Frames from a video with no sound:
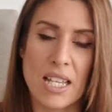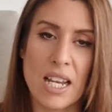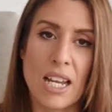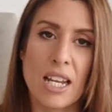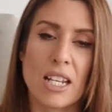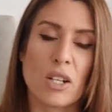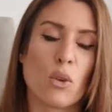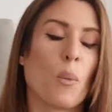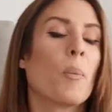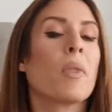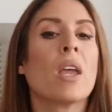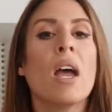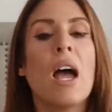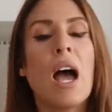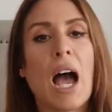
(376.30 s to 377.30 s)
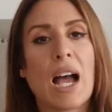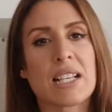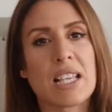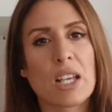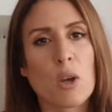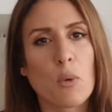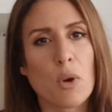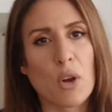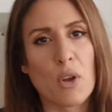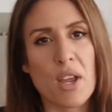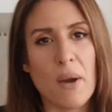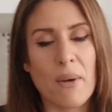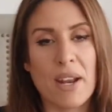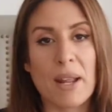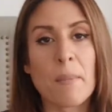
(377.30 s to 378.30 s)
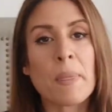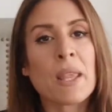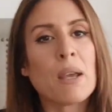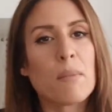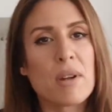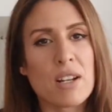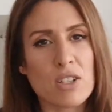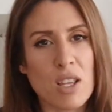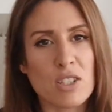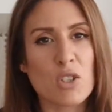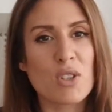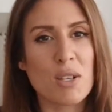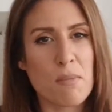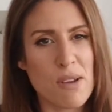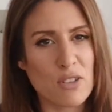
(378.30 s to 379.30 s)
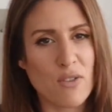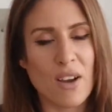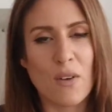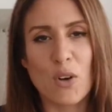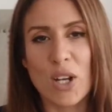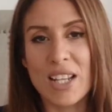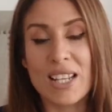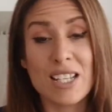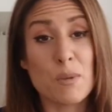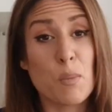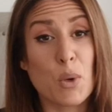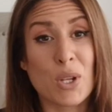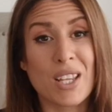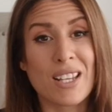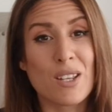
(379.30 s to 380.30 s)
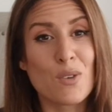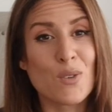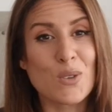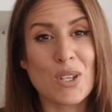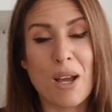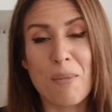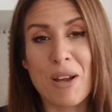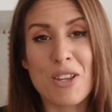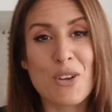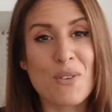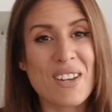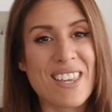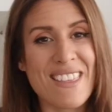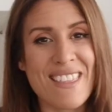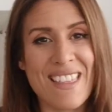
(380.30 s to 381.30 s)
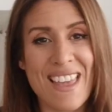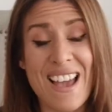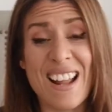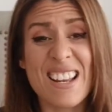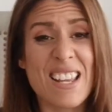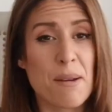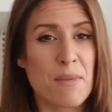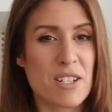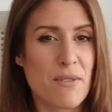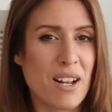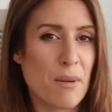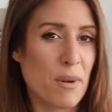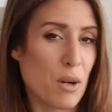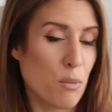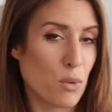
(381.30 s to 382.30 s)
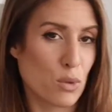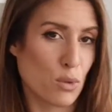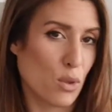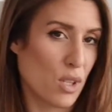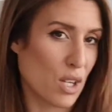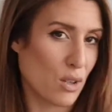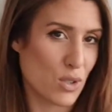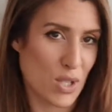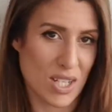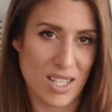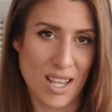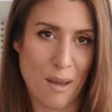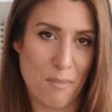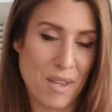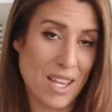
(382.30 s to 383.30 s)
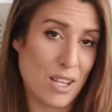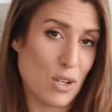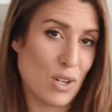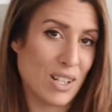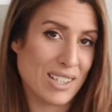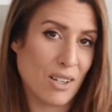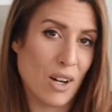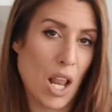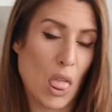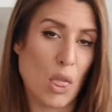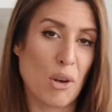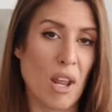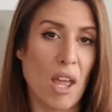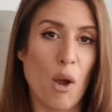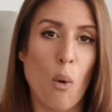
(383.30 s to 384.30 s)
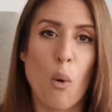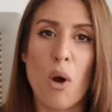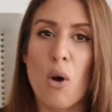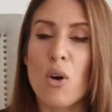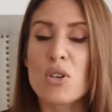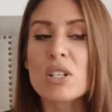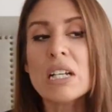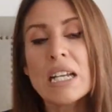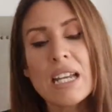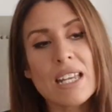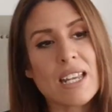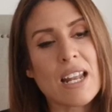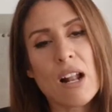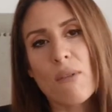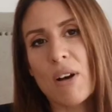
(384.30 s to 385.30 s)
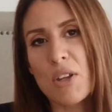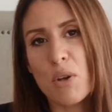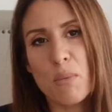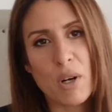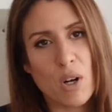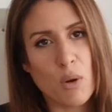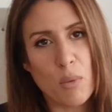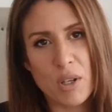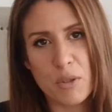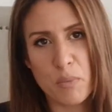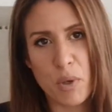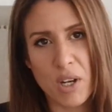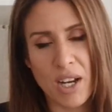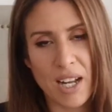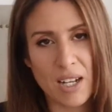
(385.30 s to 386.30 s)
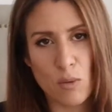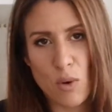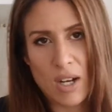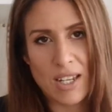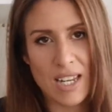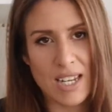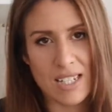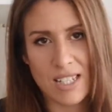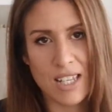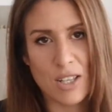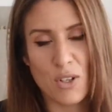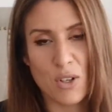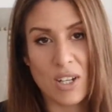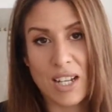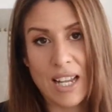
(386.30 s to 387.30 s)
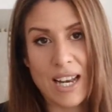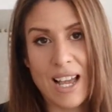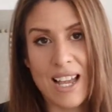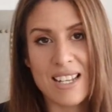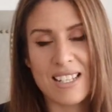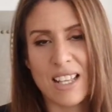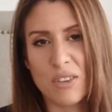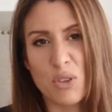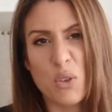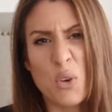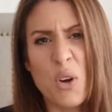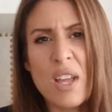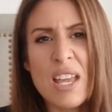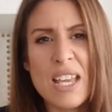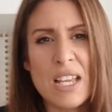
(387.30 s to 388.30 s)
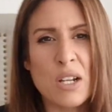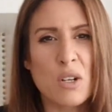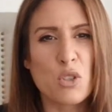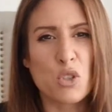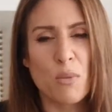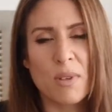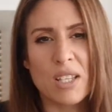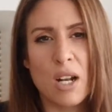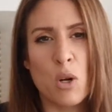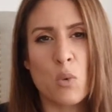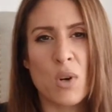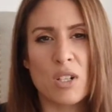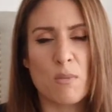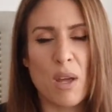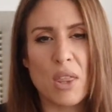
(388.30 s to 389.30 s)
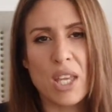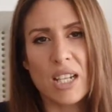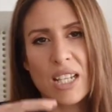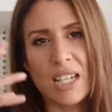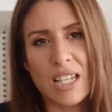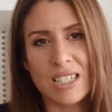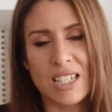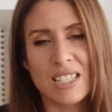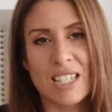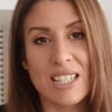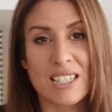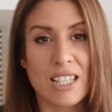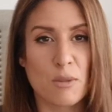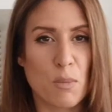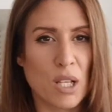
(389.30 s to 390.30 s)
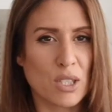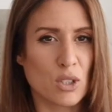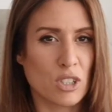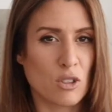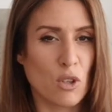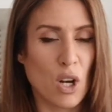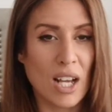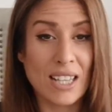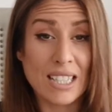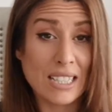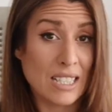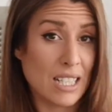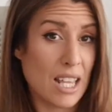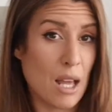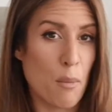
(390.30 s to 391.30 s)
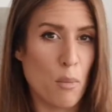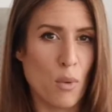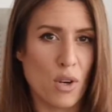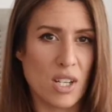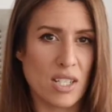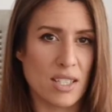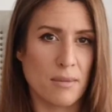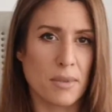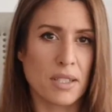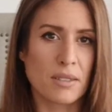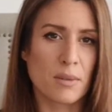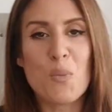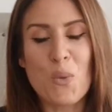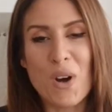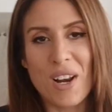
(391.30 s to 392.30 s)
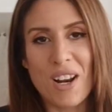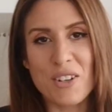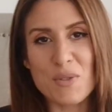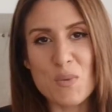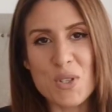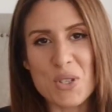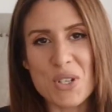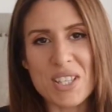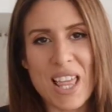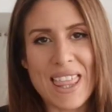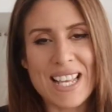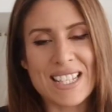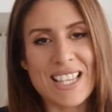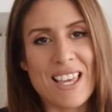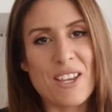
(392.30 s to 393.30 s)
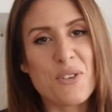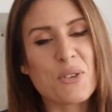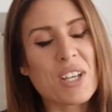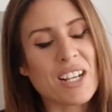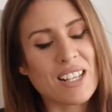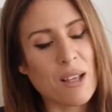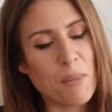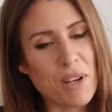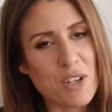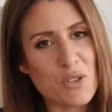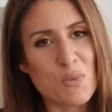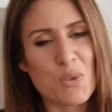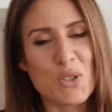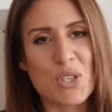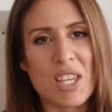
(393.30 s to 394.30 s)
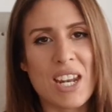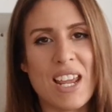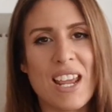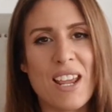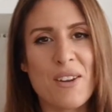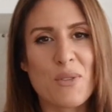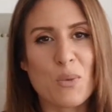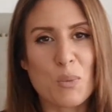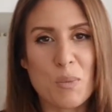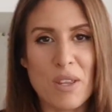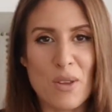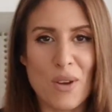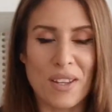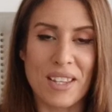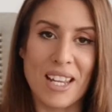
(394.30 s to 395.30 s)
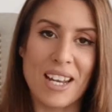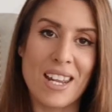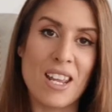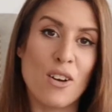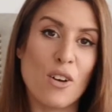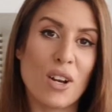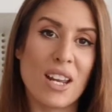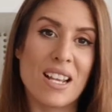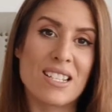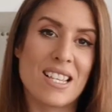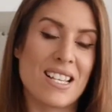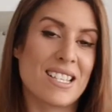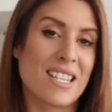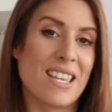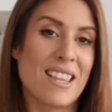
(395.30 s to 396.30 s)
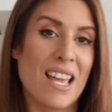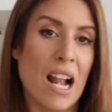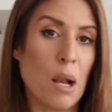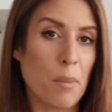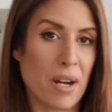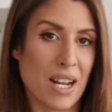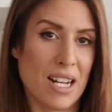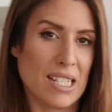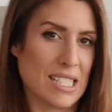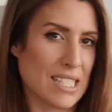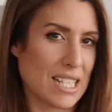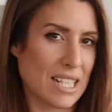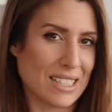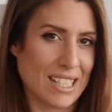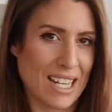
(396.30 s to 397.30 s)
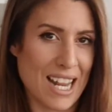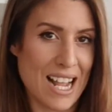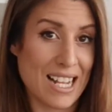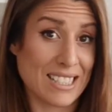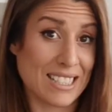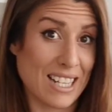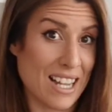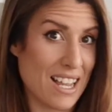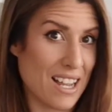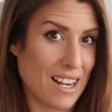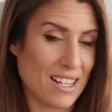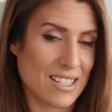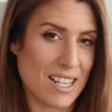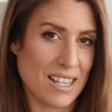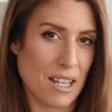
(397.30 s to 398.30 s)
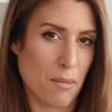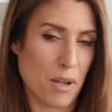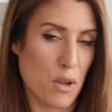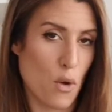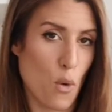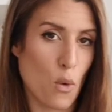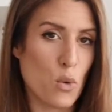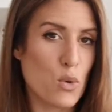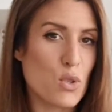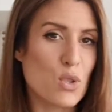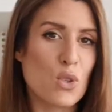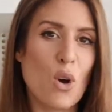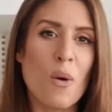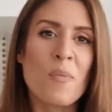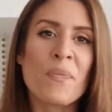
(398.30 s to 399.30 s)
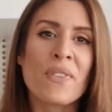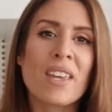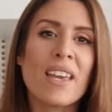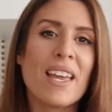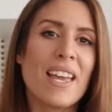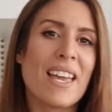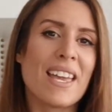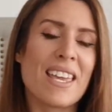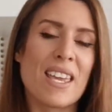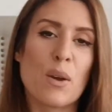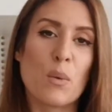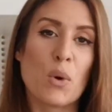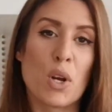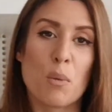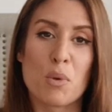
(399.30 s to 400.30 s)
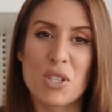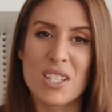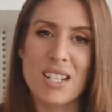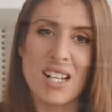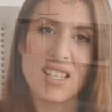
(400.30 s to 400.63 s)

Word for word: dinerito así que bueno ya veré pero estas son de mis favoritas porque tienen un tamaño ideal y además vale para un montón de cosas también yo le tengo la zona de juegos y en el baño pero lo podéis poner en cualquier sitio lo que queráis, tanto incluso meter algunas macetitas así de estas plantas colgantes y quedan buenísimas. Bueno, ahora os muestro esta cesta de yute que también os mostré en un vídeo anterior. Esta es ideal para las estanterías Kaya, que es el tamaño justo. Y bueno, pues es